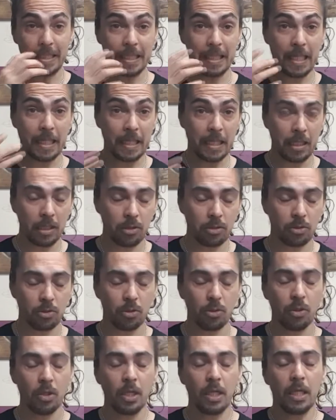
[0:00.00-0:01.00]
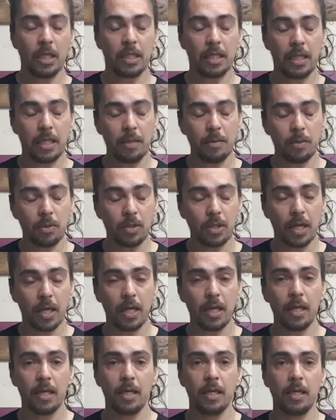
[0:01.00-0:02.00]
allá de esto, tenemos
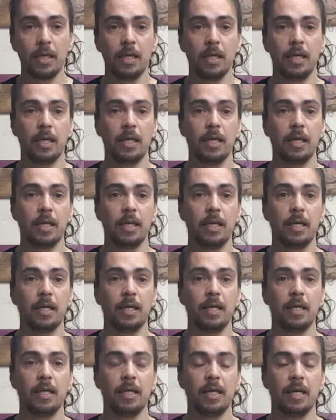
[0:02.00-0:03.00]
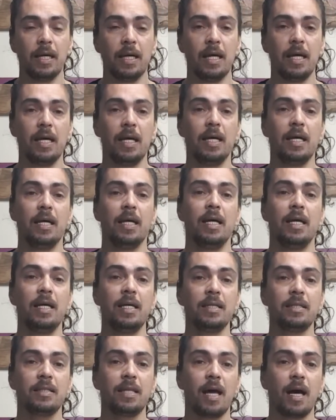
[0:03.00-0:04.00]
que... Eh,
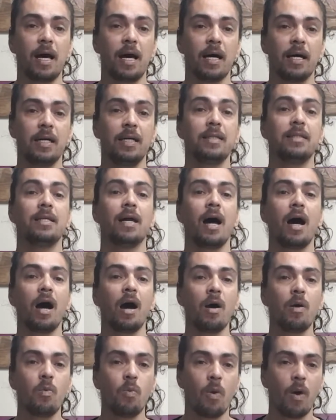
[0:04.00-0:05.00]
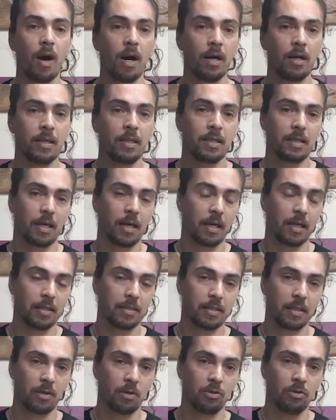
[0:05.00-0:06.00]
esta, esta agua que
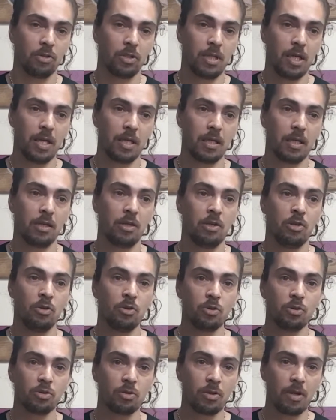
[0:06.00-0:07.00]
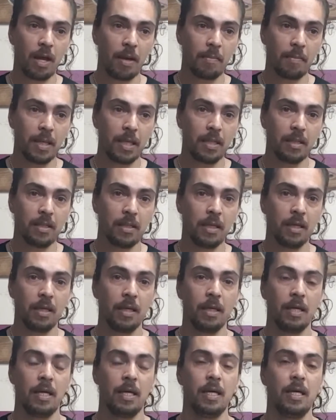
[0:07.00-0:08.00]
se contiene no
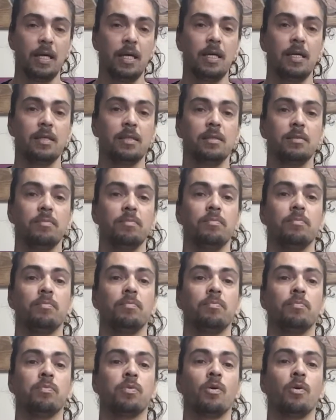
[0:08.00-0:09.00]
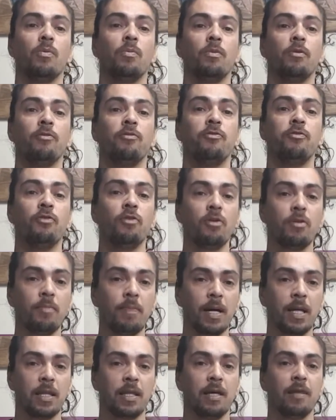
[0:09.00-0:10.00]
solamente es como
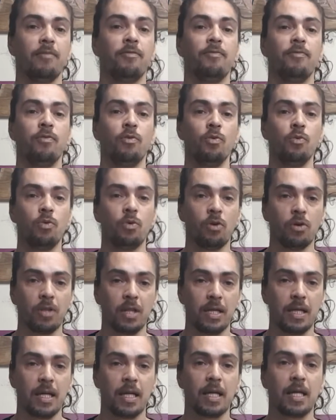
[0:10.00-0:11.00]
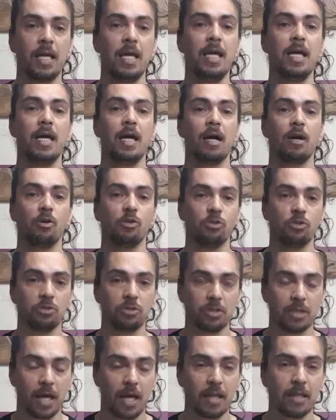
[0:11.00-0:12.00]
forma de flujo de energía
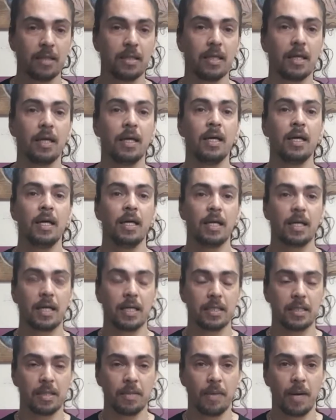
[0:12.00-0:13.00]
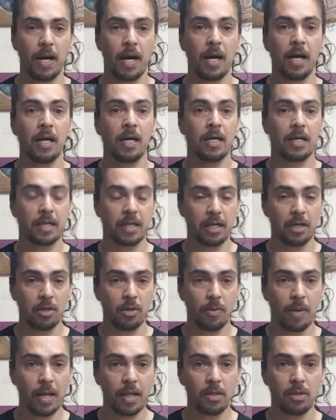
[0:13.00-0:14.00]
constante que se va
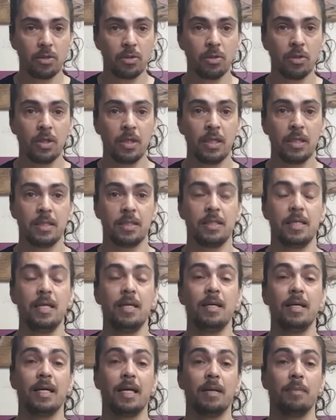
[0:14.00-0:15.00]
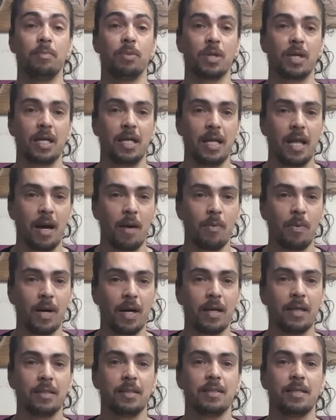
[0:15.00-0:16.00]
renovando, ¿sí? Que porque el
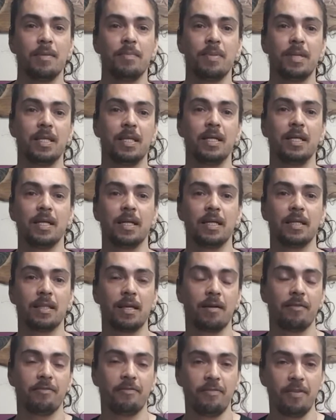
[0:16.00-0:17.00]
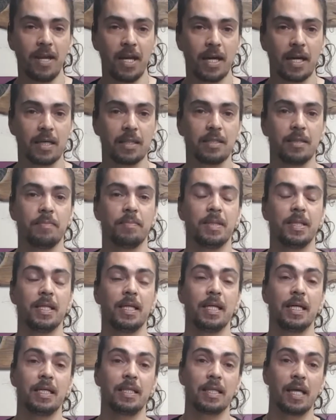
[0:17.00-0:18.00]
agua siempre tiene que estar fresca, siempre
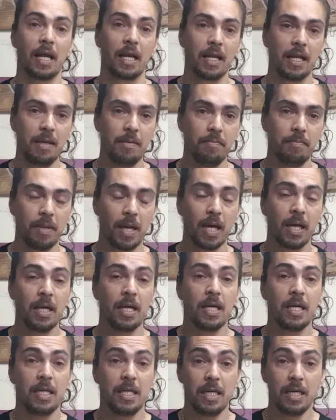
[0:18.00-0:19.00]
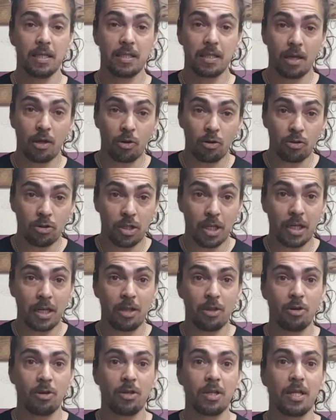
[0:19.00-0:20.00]
tiene que estar limpia, y este
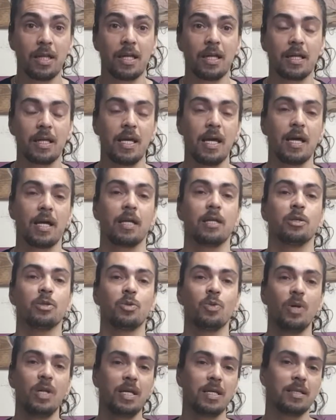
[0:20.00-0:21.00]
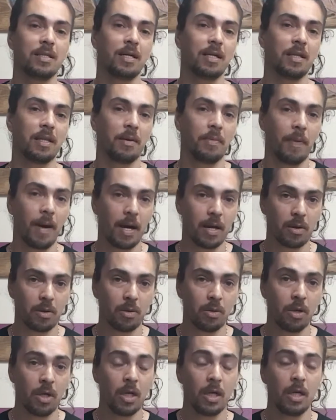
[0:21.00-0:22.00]
contenedor de energía que suele ser de barro,